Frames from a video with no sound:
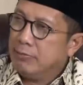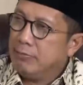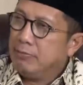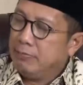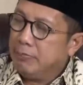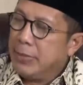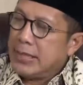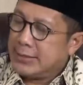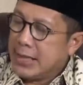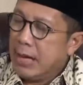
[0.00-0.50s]

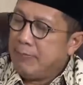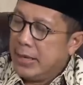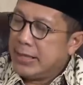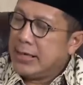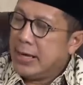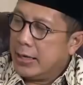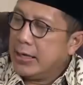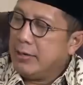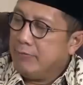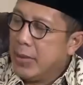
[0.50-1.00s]
bisa
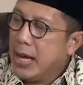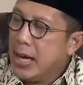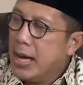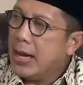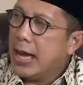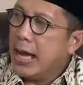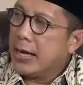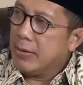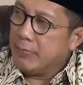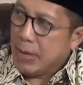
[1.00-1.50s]
menerima
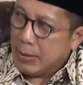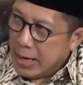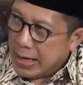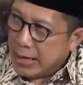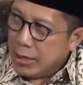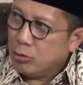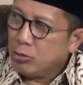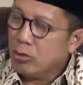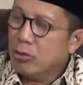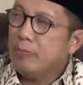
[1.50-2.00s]
karena
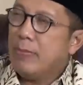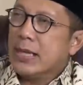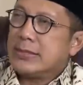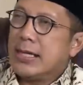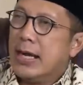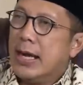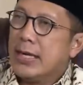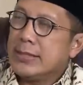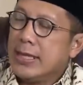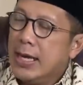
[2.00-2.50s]
memang ya. itu
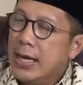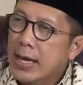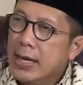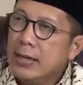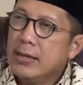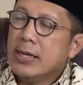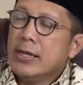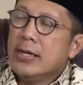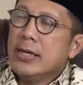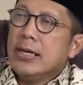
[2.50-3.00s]

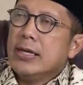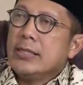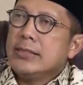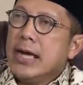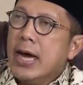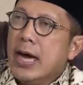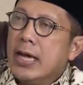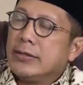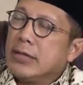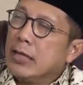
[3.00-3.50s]
masalahnya.
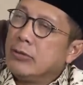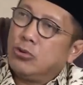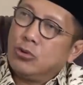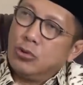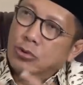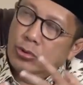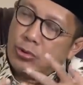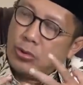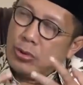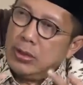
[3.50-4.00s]
Ya
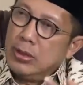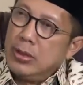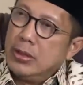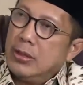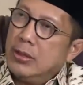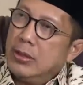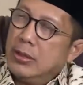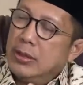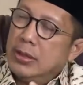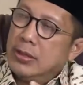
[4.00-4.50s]
tentu
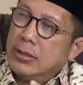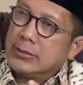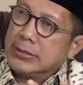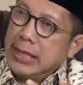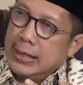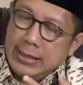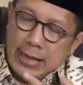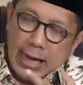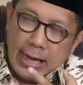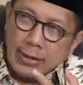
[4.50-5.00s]
uh,
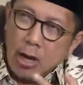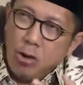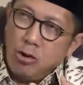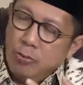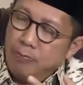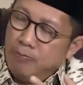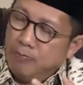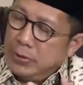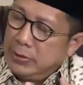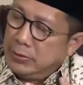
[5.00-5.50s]
saya tidak
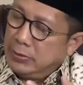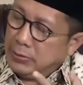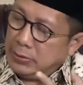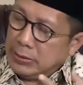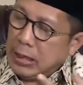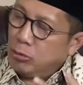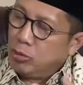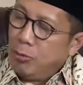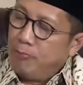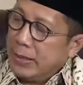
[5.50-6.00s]
tahu
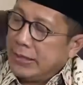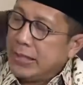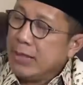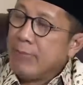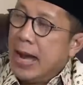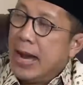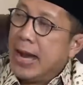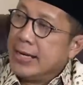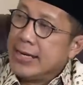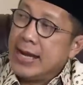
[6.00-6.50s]
tentu
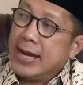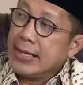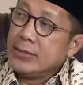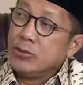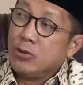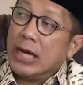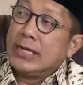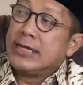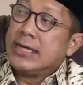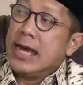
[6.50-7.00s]
pertimbangannya kan
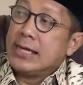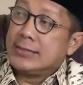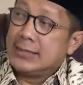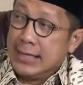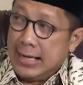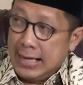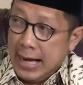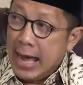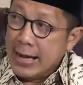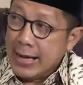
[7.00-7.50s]
juga tidak
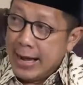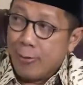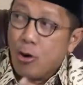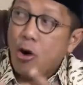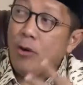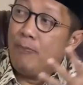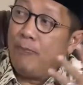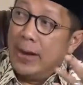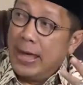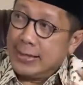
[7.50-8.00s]
sederhana,
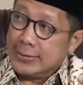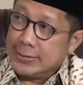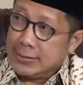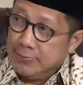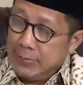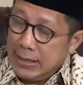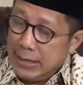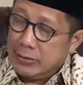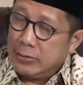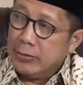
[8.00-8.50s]

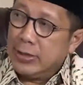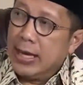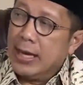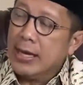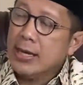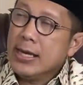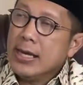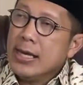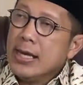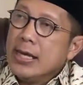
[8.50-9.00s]
kompleks begitu
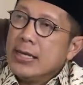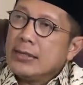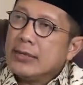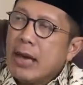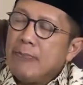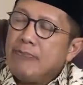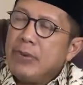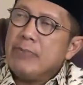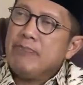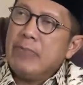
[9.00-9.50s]
ya. Hmm.
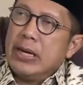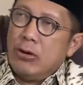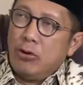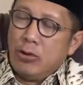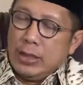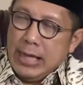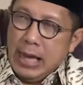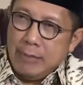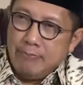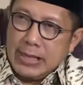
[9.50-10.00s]
Tapi
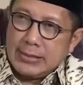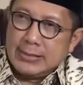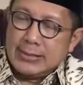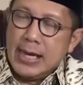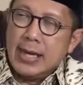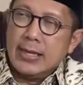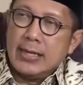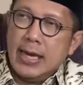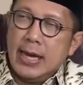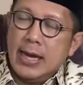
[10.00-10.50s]
menurut hemat
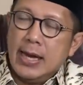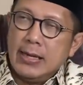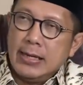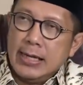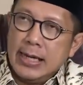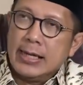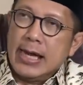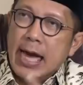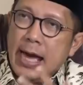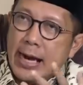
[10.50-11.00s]
saya
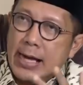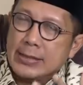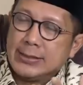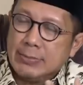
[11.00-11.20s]
negara